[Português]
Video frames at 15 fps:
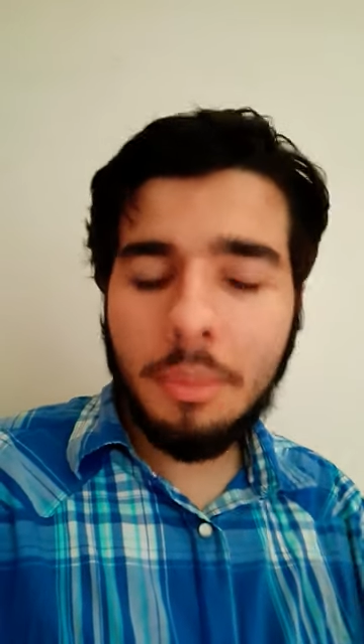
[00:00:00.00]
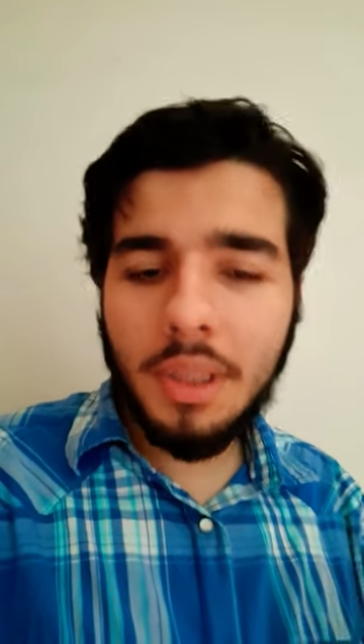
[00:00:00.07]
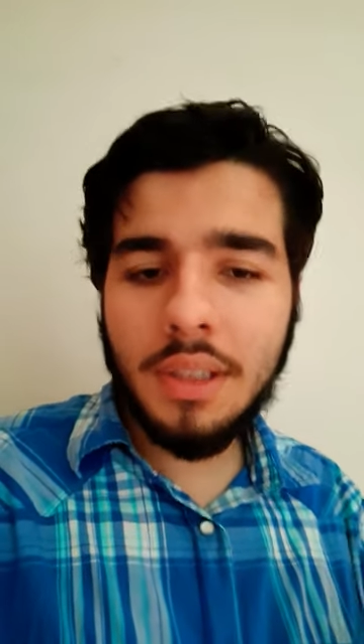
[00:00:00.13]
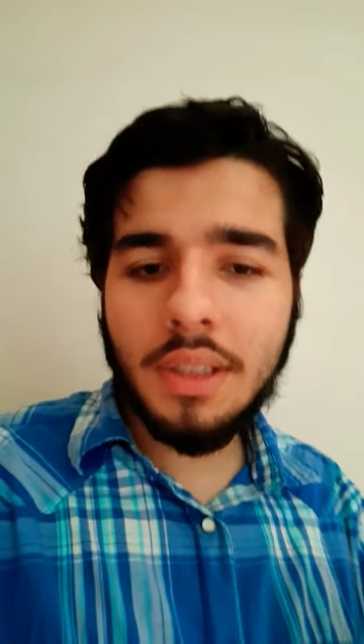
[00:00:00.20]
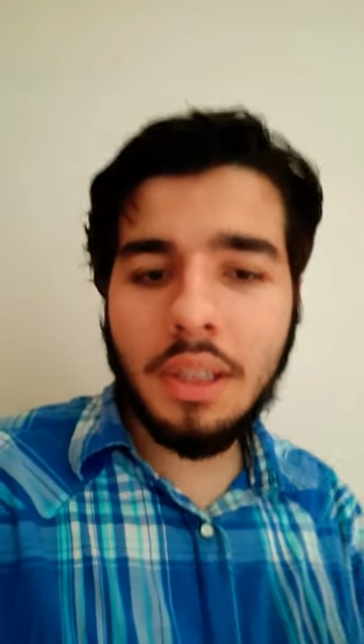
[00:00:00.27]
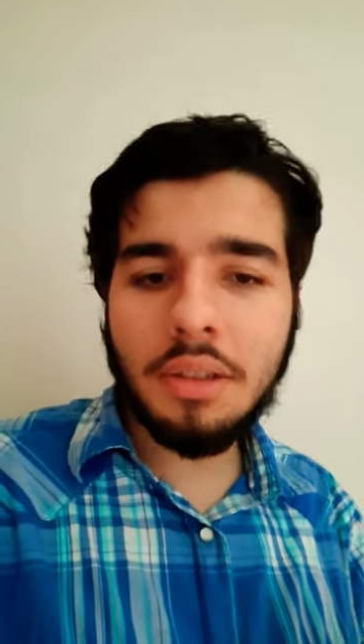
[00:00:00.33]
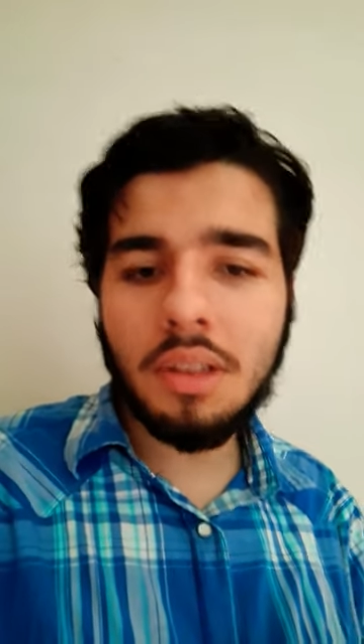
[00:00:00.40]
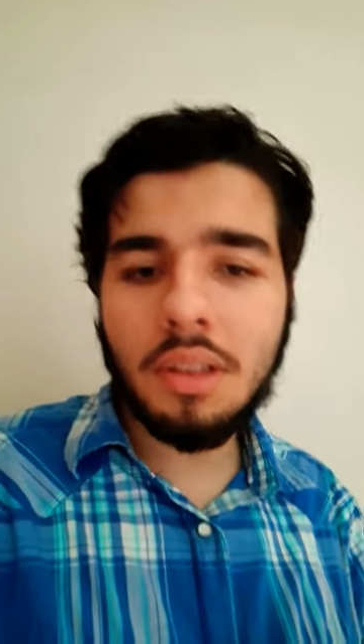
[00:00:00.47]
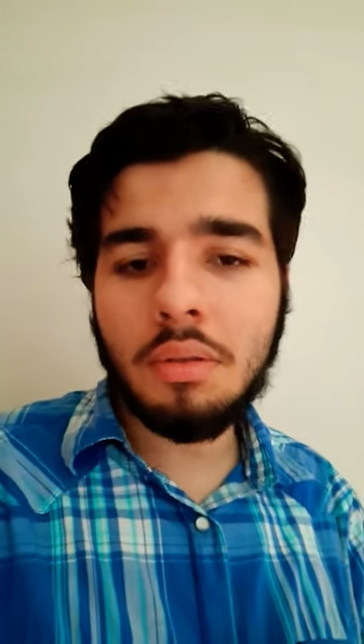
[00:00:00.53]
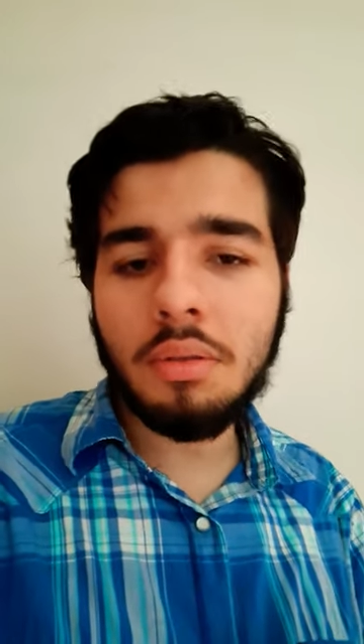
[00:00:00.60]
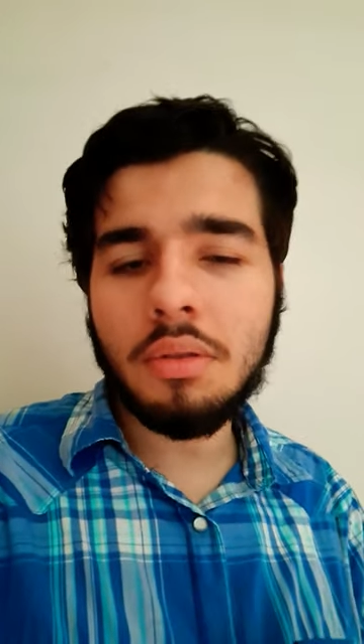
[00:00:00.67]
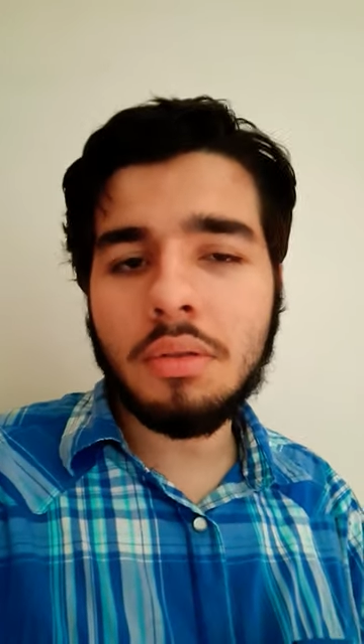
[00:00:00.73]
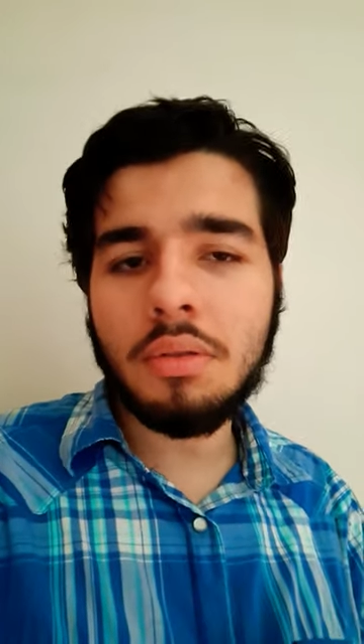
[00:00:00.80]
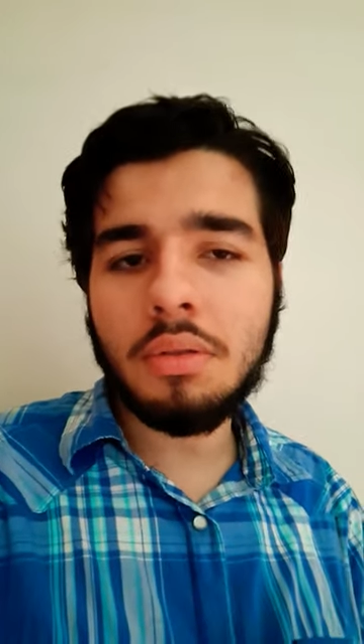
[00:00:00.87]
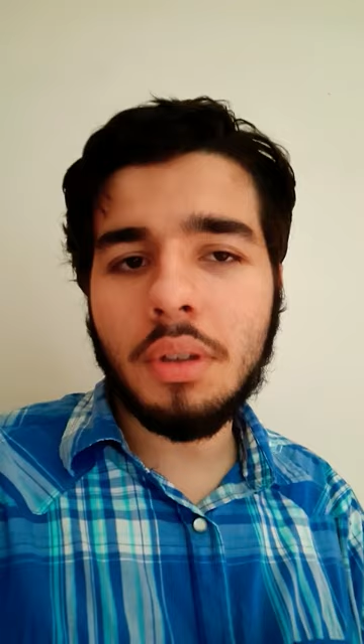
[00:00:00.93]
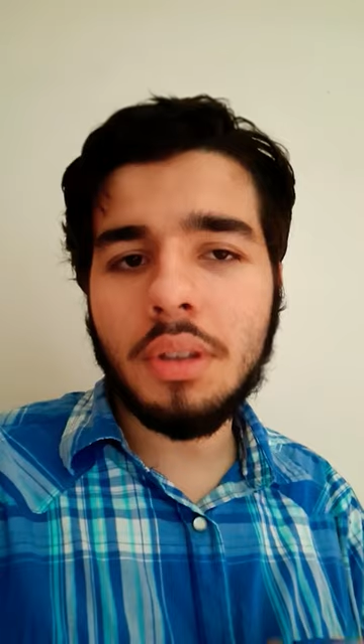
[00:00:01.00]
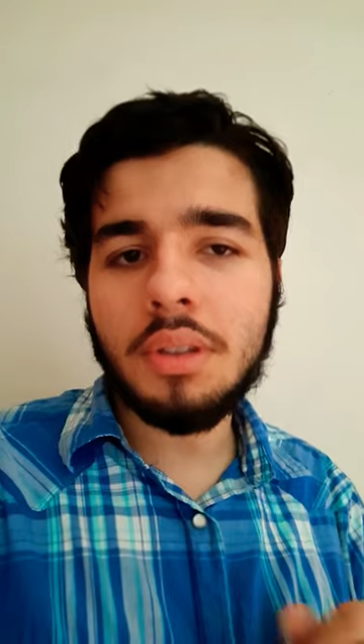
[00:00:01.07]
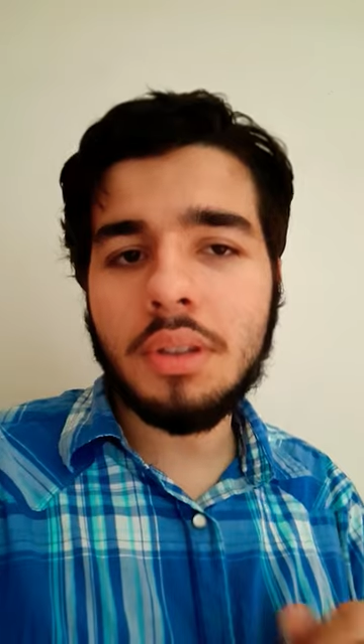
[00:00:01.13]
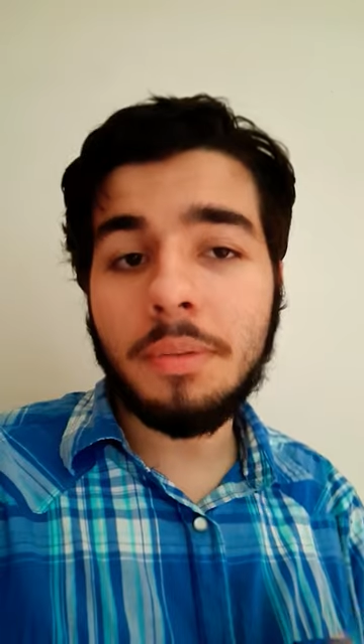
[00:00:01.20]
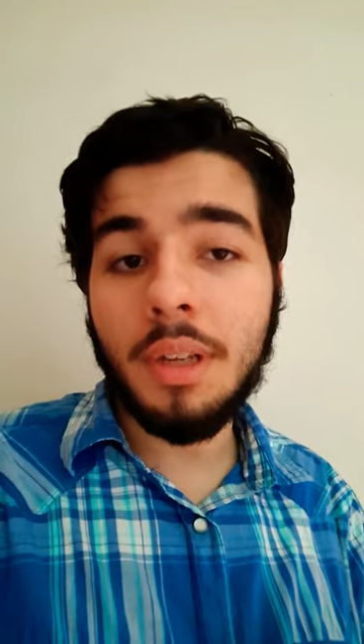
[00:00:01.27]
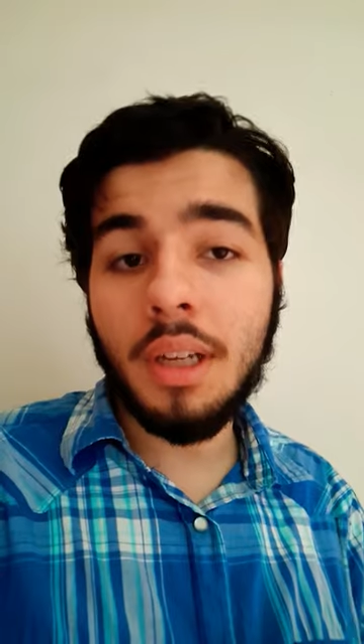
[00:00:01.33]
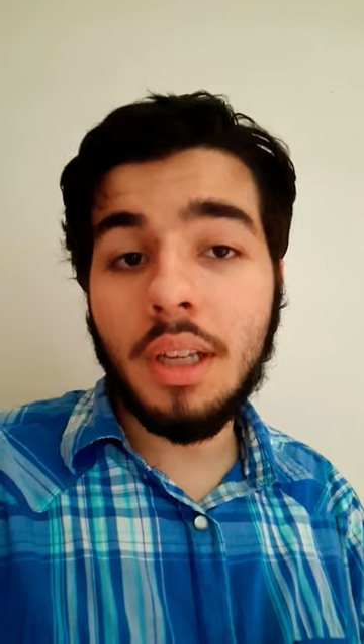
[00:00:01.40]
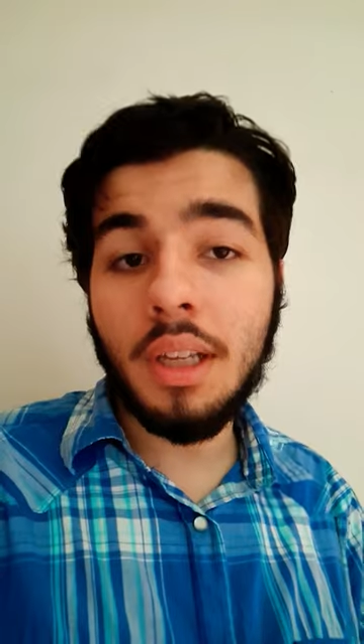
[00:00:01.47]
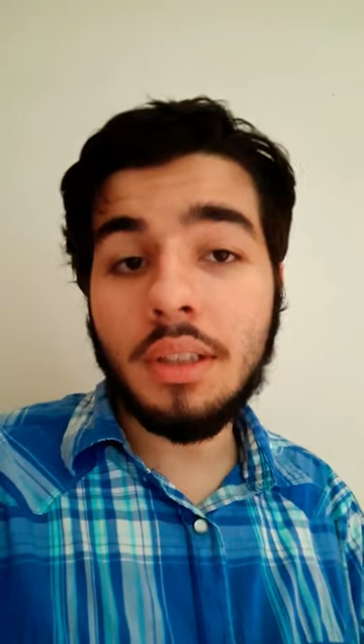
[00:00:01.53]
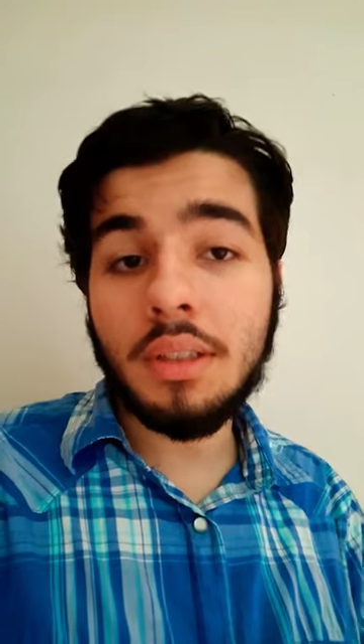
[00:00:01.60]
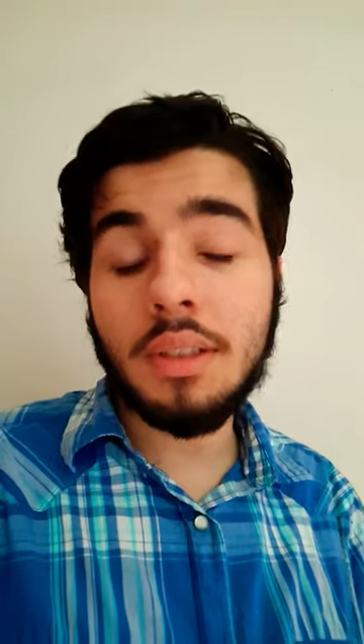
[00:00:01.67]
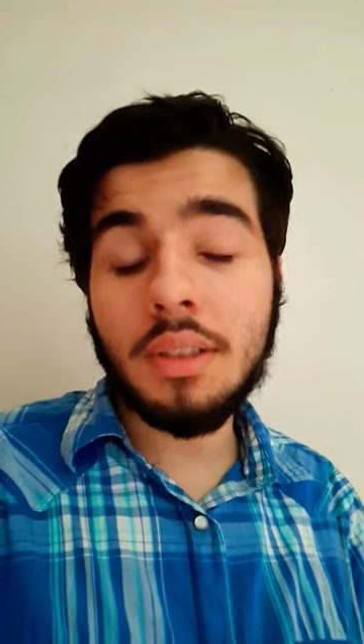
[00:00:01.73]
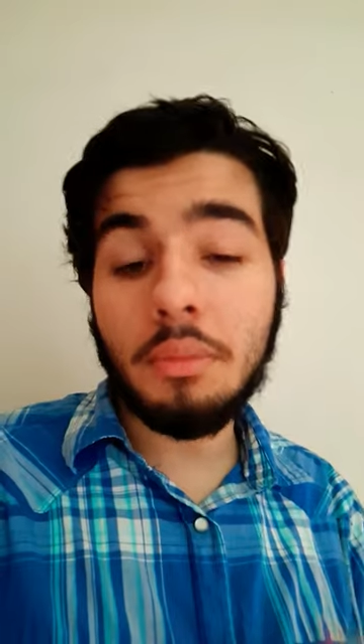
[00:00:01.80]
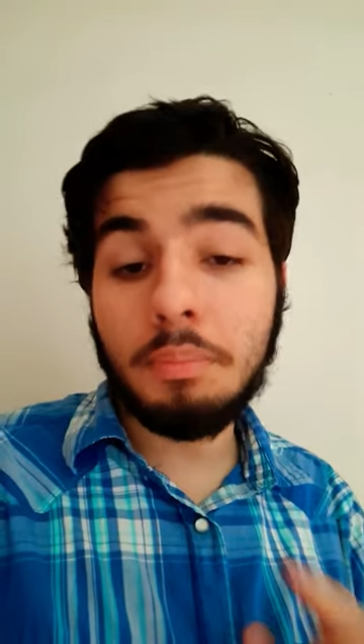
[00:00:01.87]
mas acho que em condições diferentes